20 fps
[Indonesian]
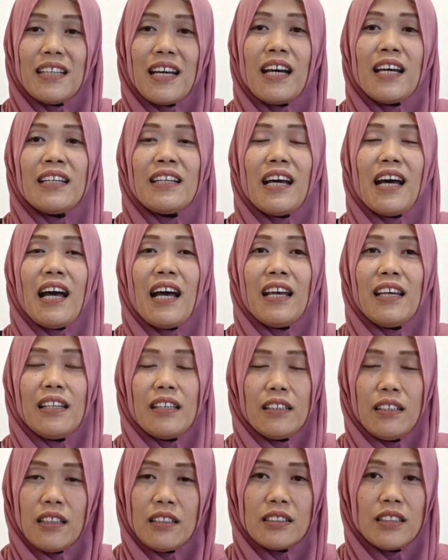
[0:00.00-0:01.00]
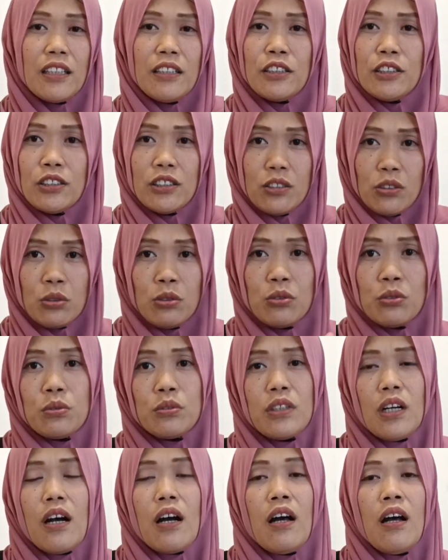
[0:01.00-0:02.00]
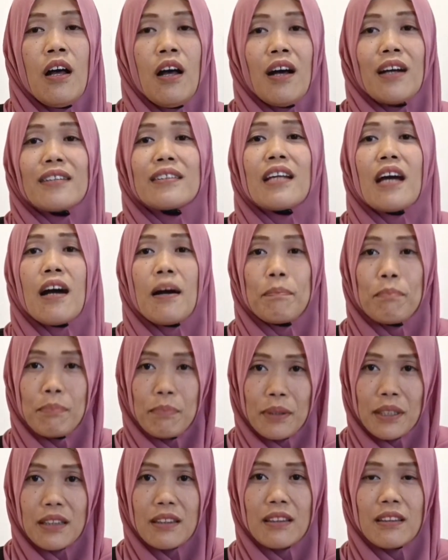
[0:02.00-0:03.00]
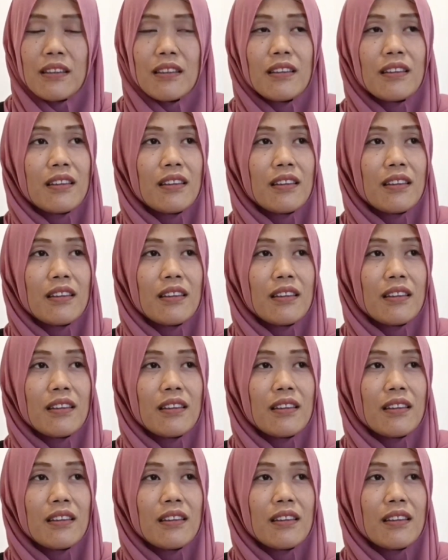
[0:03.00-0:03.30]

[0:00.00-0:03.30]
dan akhirnya saya di situ juga dapat